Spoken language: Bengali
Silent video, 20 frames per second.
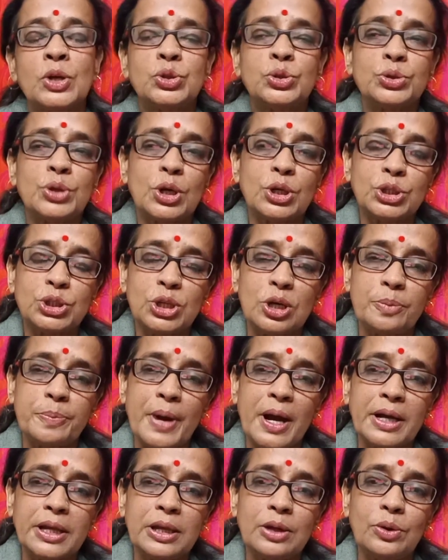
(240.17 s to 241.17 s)
সুদর্শন
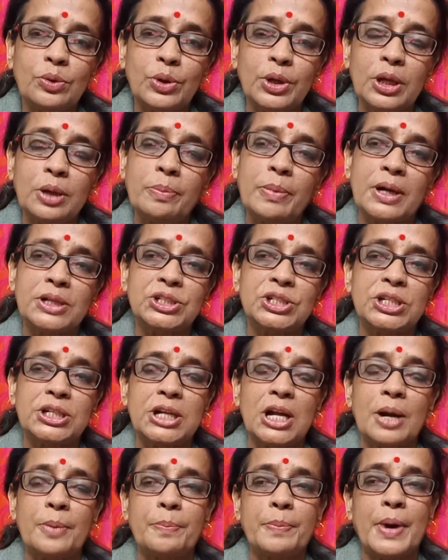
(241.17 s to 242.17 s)
পাখি হয়ে বা
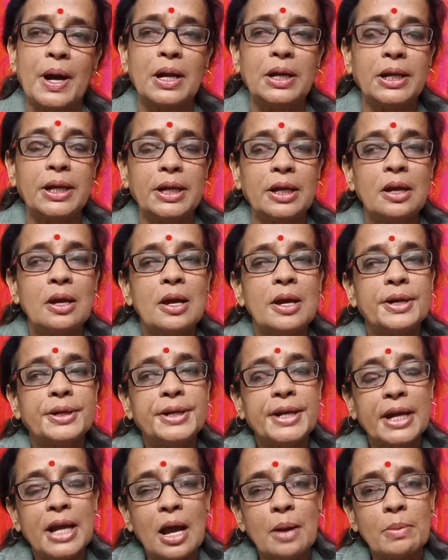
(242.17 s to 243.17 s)
ছেঁড়া পালে
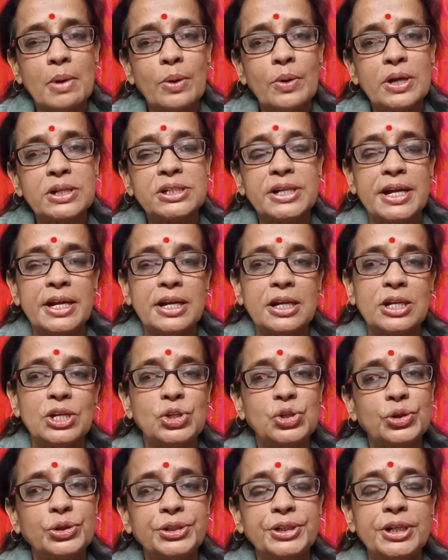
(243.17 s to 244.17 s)
ডিঙা বাবা সেই
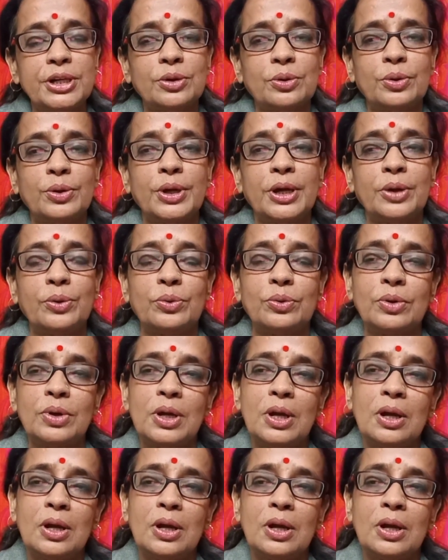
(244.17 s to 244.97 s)
কিশোরটি হয়েও